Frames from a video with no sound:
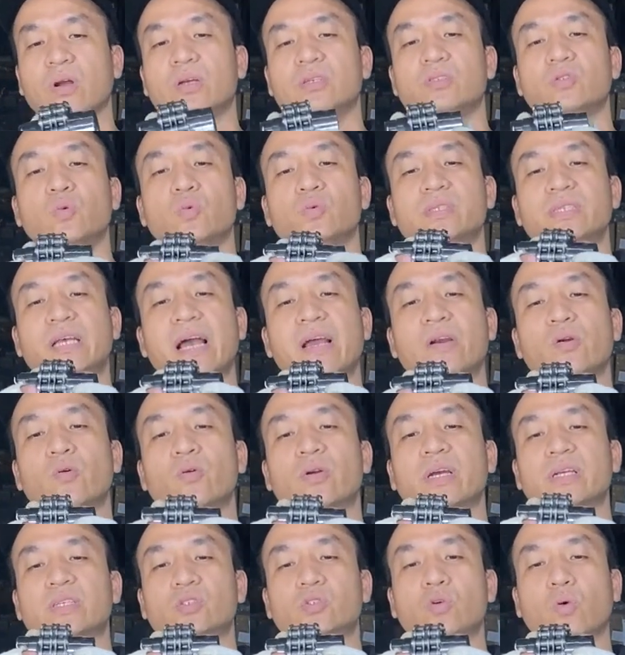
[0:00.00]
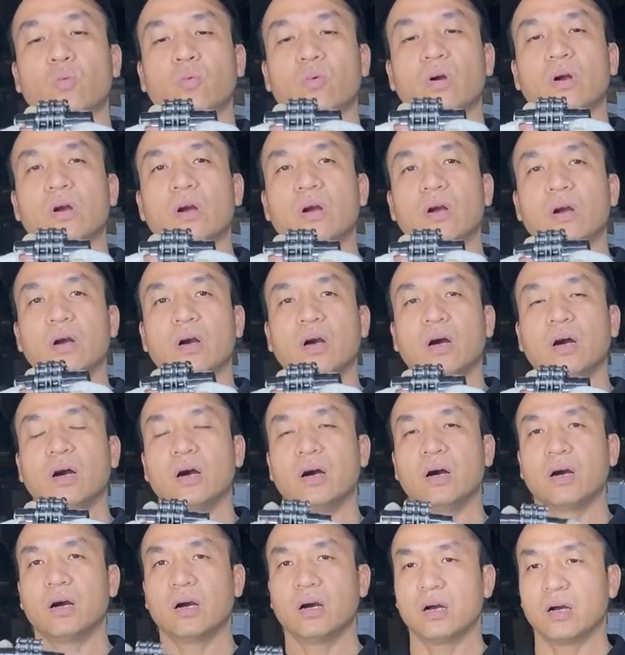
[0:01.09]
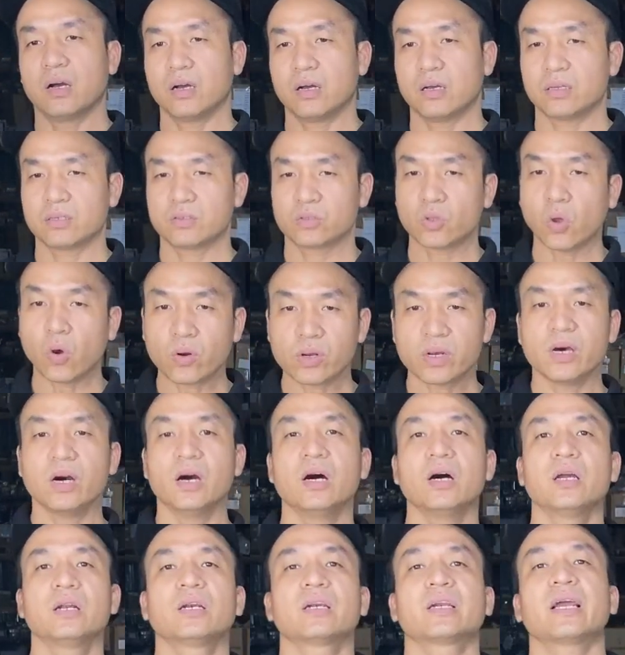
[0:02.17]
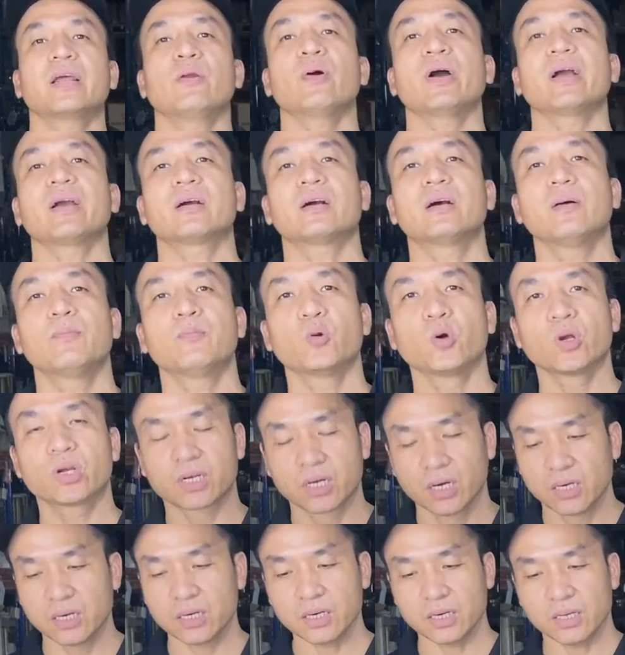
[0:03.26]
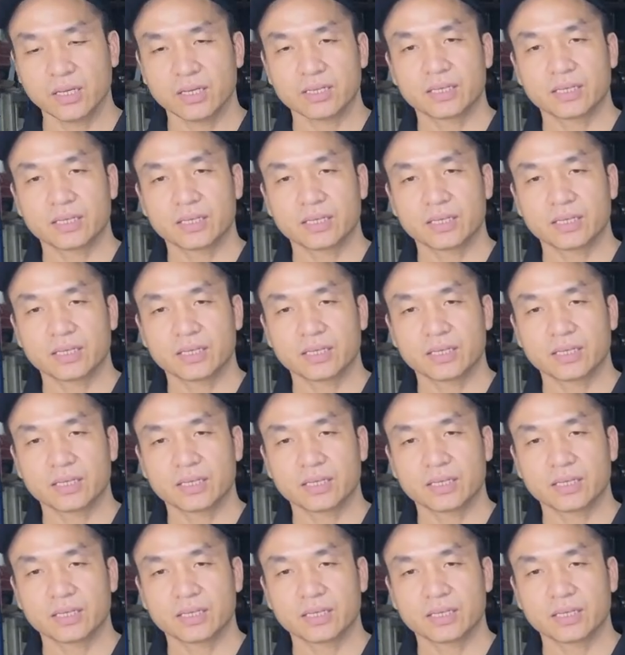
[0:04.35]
dung sai độ lệch trục Uh, tốt hơn cái loại khớp nối cứng.